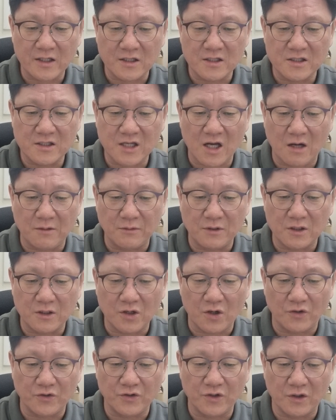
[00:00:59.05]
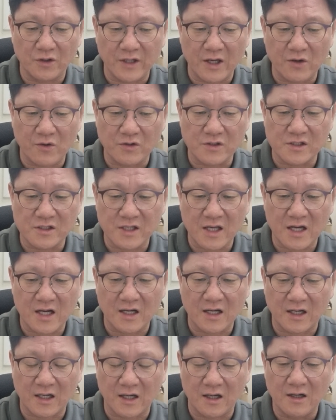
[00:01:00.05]
큰 싸움을 견뎌낸 것을
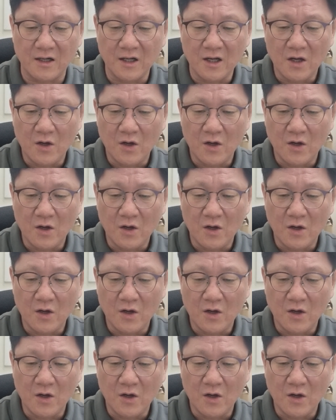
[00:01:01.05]
생각하라